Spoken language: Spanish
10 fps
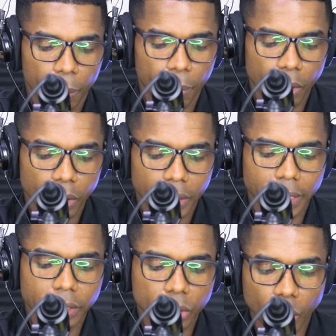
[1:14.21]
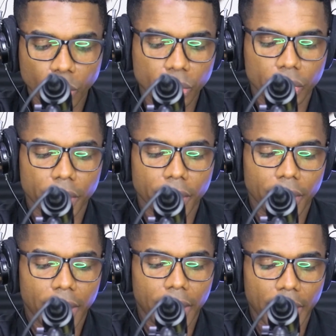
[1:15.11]
Porque entonces
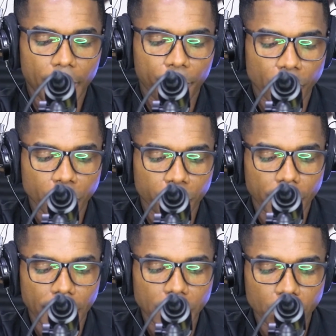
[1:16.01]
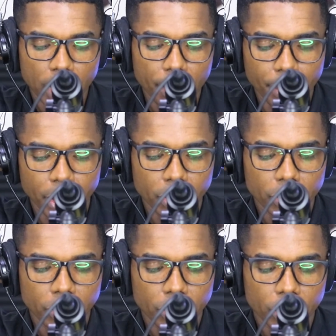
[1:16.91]
hará prosperar tu
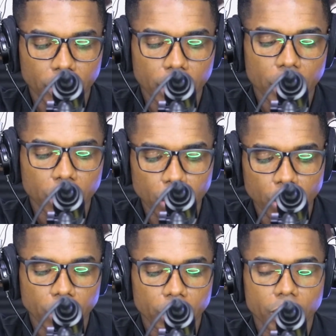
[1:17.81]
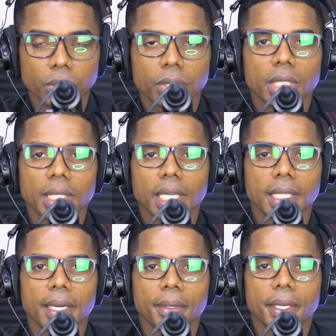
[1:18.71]
camino y todo te
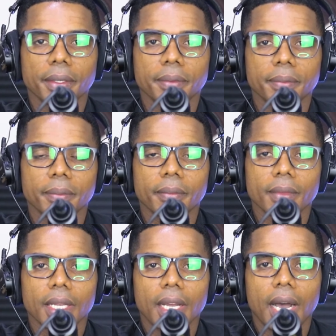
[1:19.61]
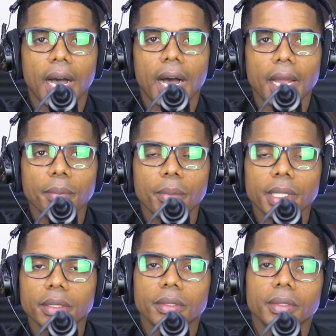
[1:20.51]
saldrá bien. Hay
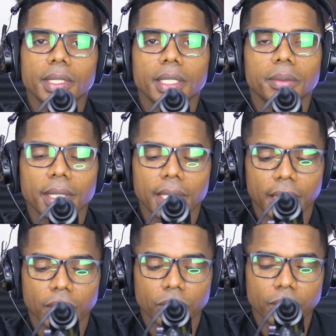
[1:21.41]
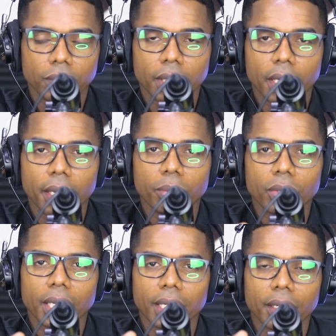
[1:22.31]
momentos en nuestras vidas que nosotros queremos
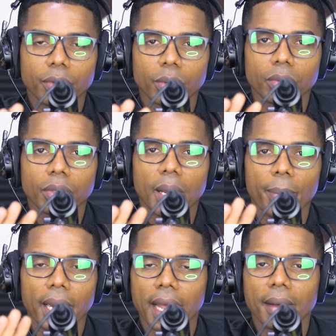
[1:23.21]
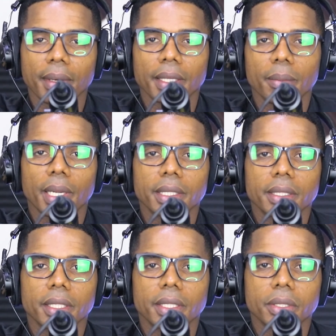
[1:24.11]
una, palabra de
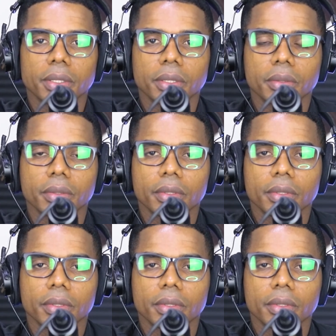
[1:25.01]
parte de Dios.